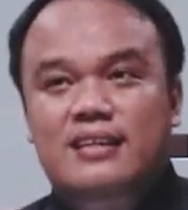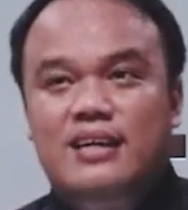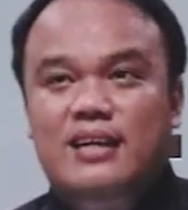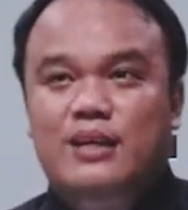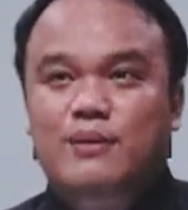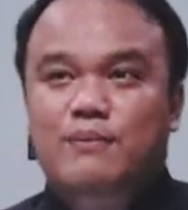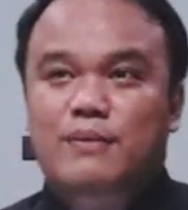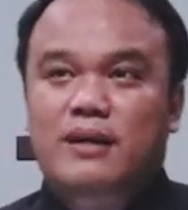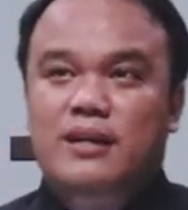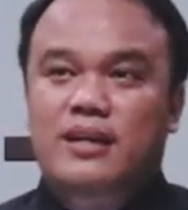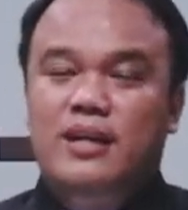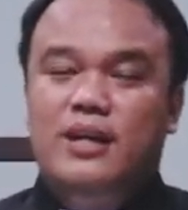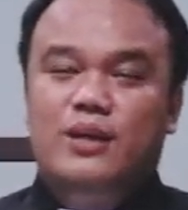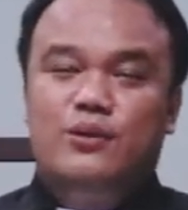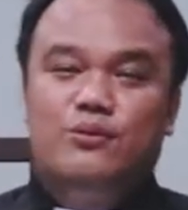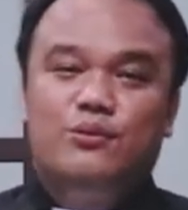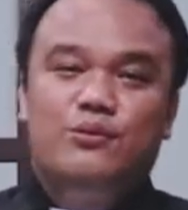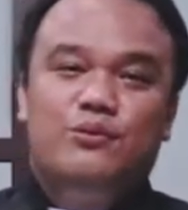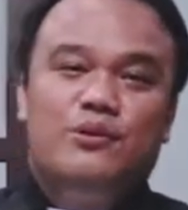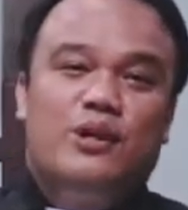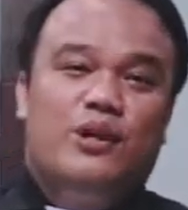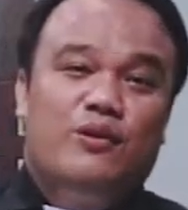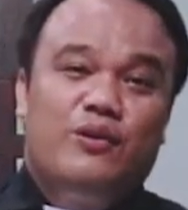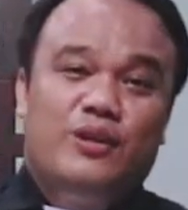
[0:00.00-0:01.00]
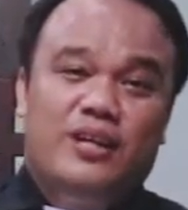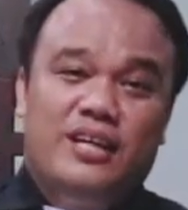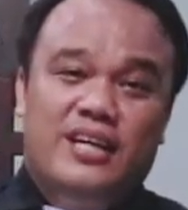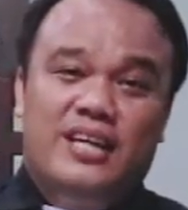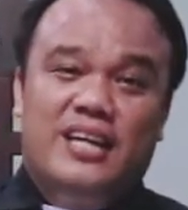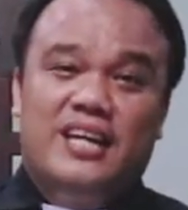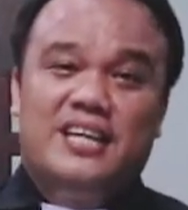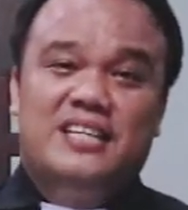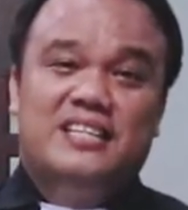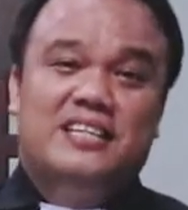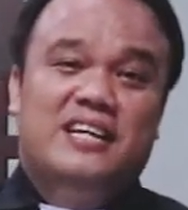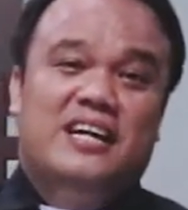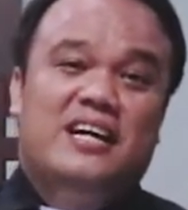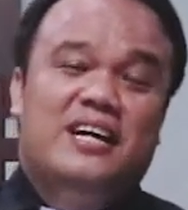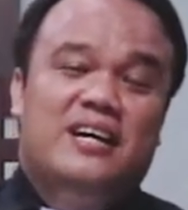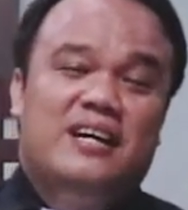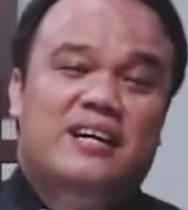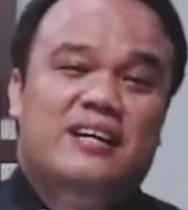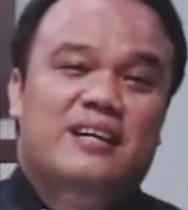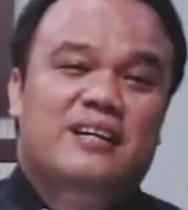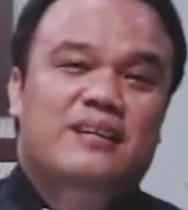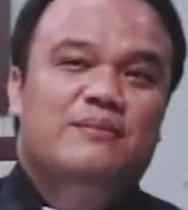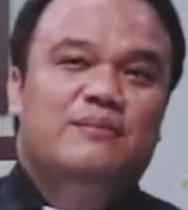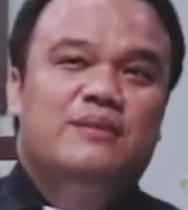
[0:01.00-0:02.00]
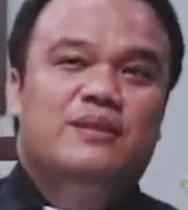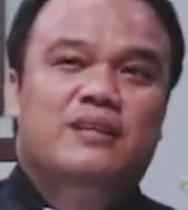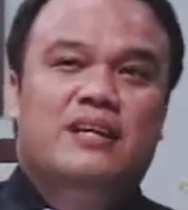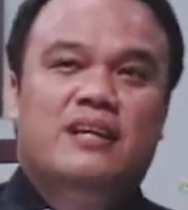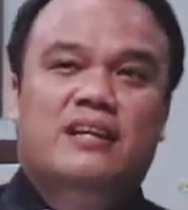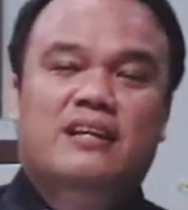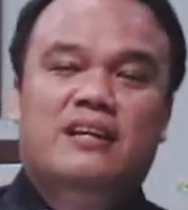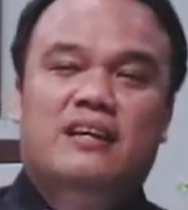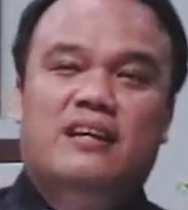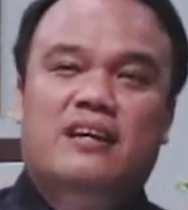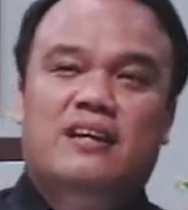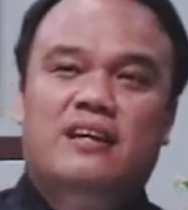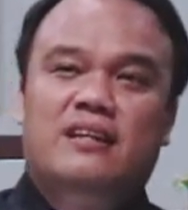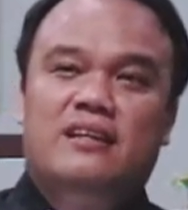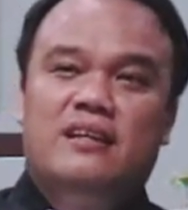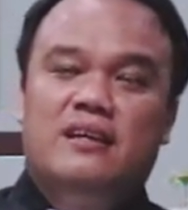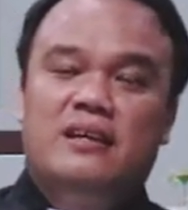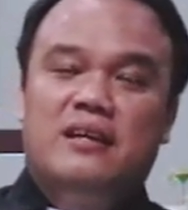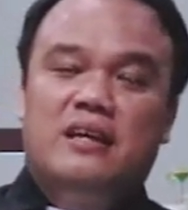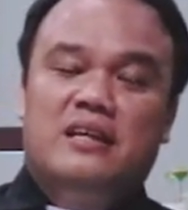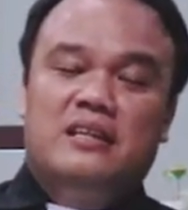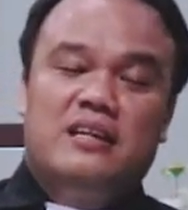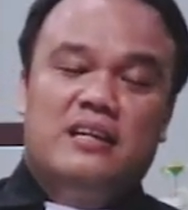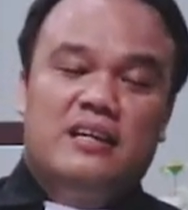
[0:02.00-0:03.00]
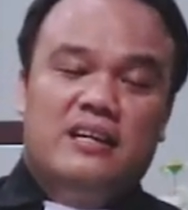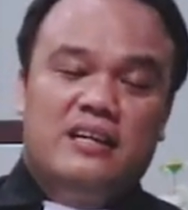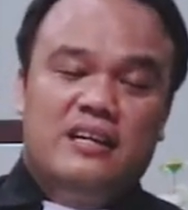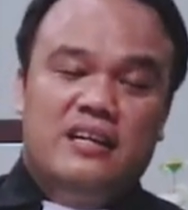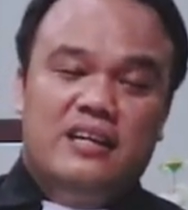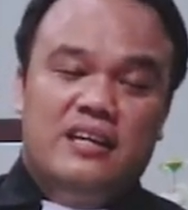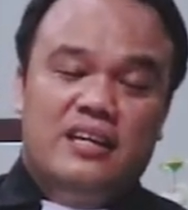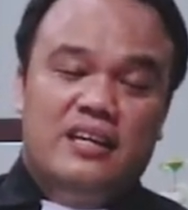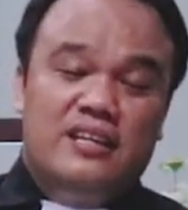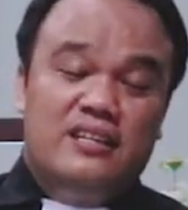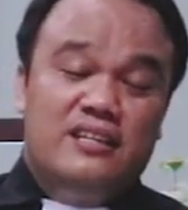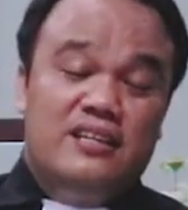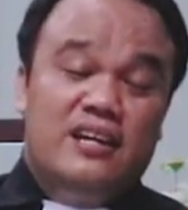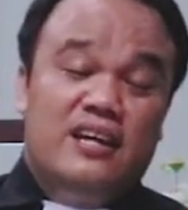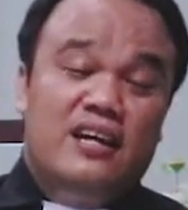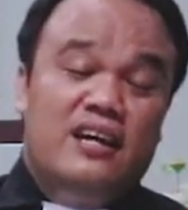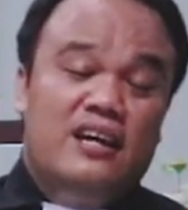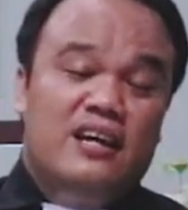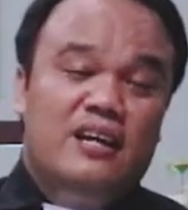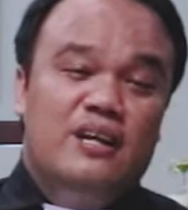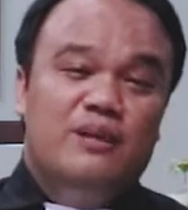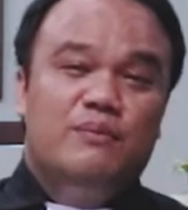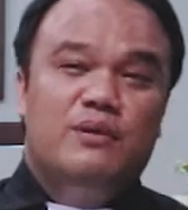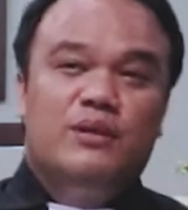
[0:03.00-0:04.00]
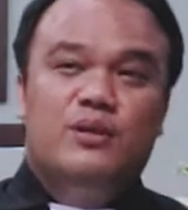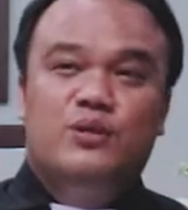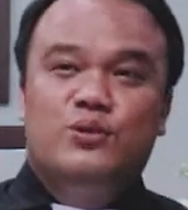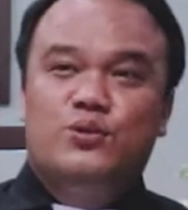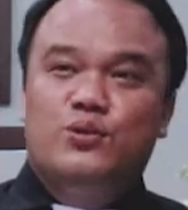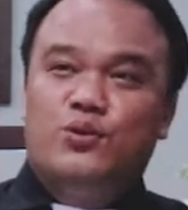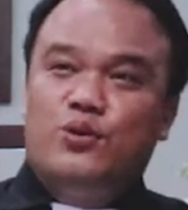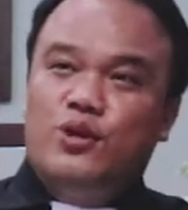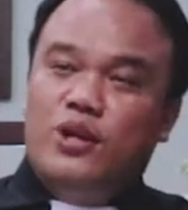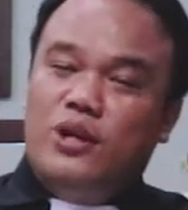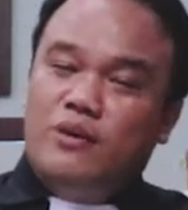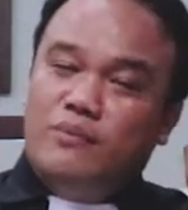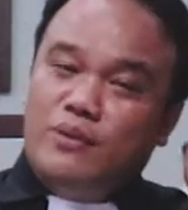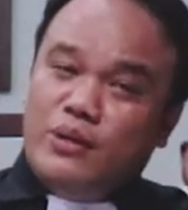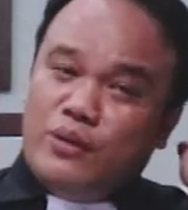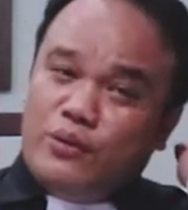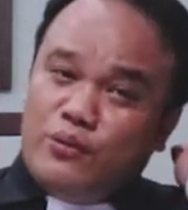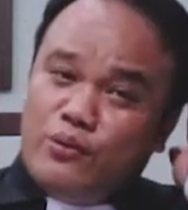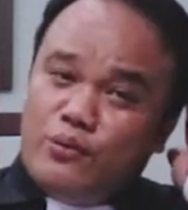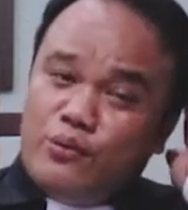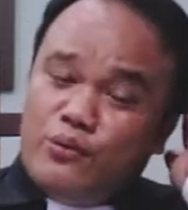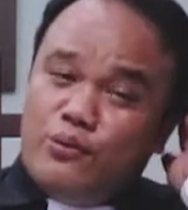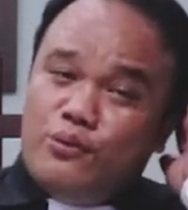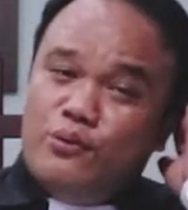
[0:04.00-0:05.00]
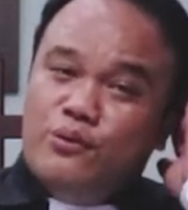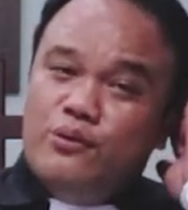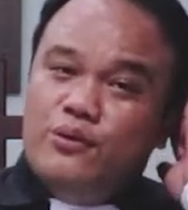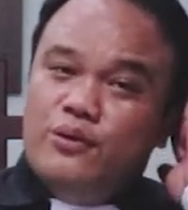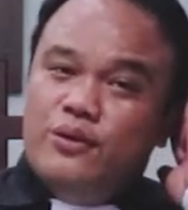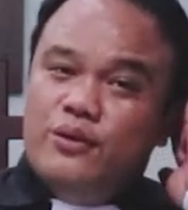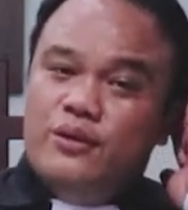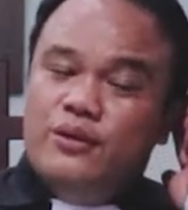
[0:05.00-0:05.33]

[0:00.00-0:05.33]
ya ibadah itu kalau di gereja misalnya kita datang ke gereja ibadah sekolah minggu